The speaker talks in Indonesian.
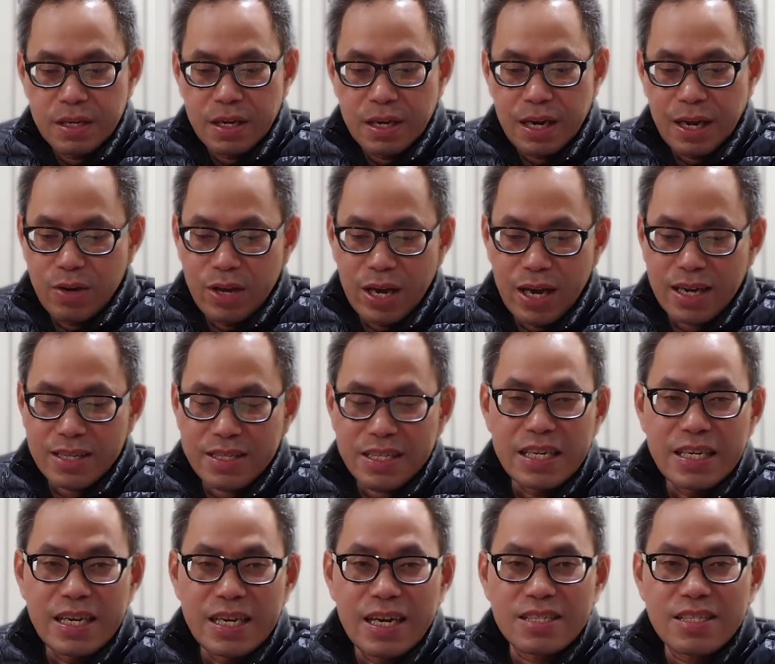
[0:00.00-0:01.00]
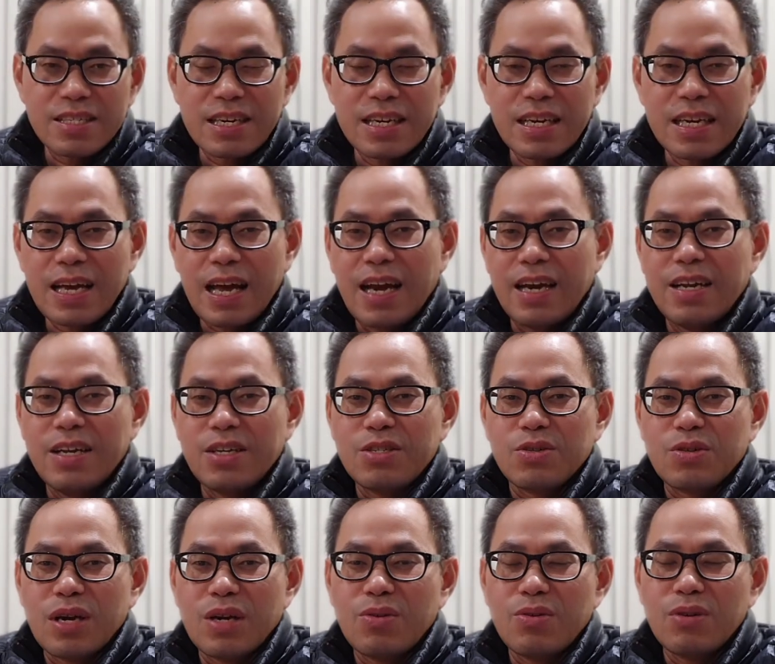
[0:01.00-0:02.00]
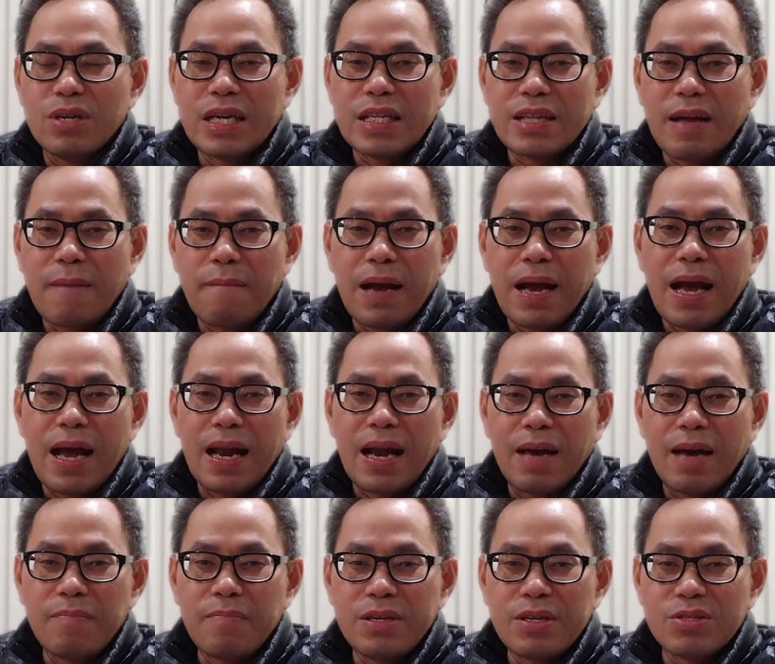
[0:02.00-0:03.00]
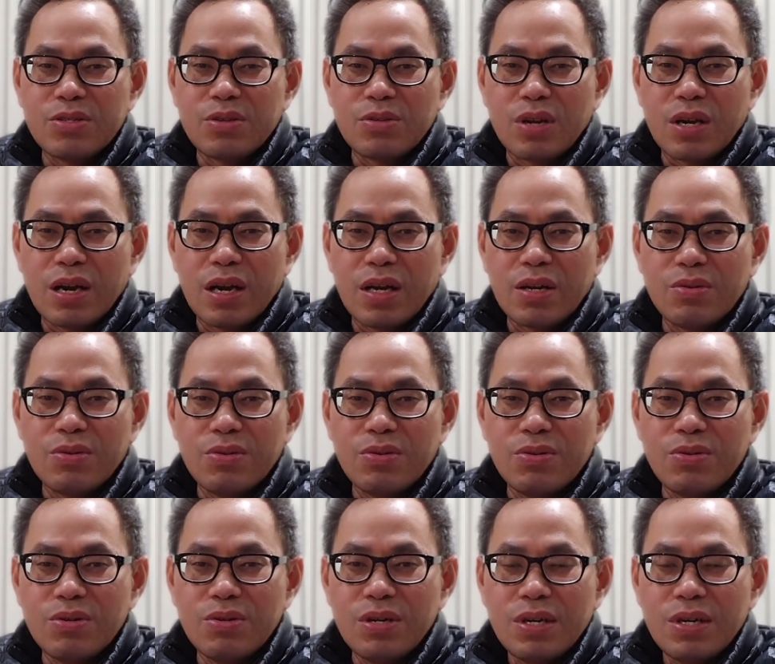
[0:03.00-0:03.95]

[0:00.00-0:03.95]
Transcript: Lalu yang ketiga, seringkali saudaraku kita mengalami saudaraku